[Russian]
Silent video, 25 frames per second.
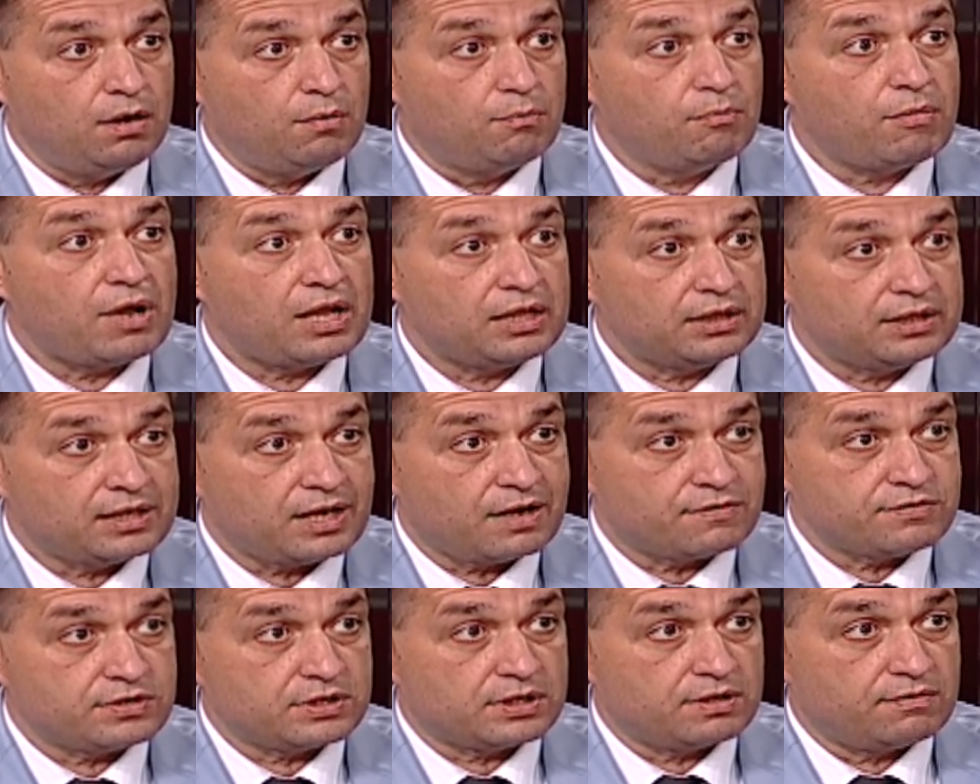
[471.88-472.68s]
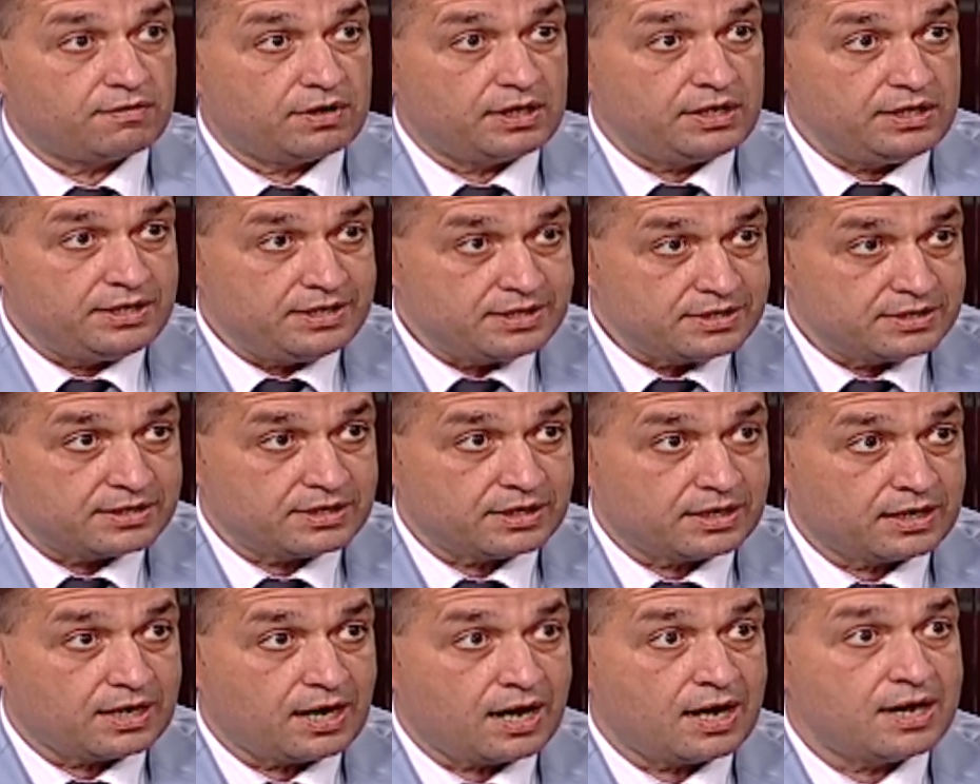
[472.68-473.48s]
молдавского
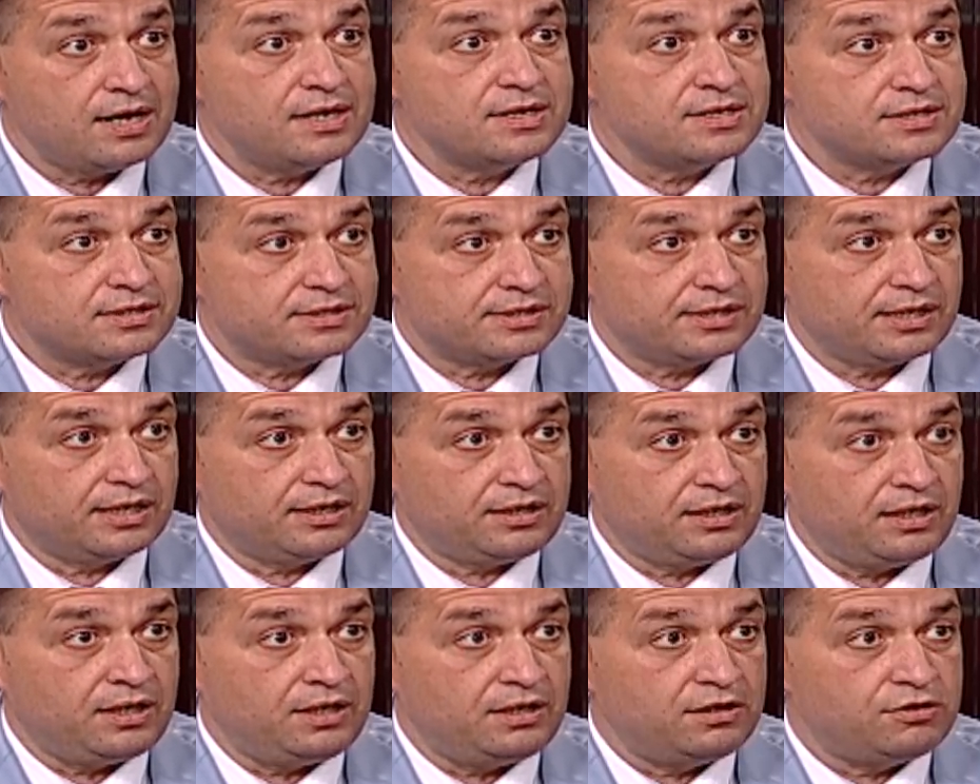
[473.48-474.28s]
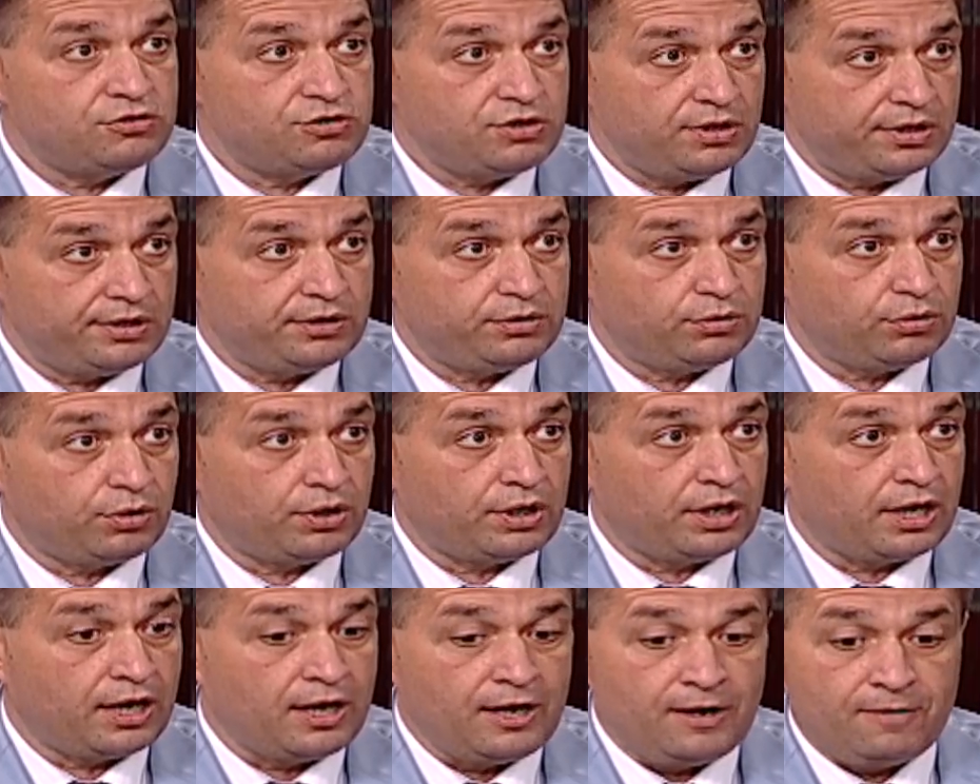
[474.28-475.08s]
языка с этой
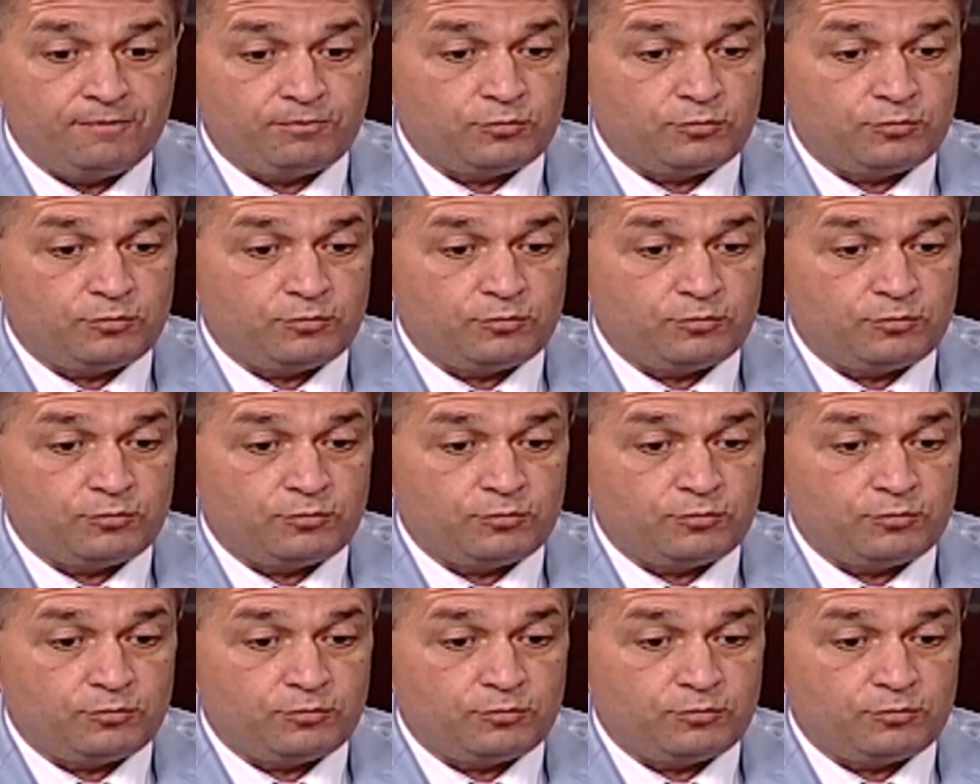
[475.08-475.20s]
территории.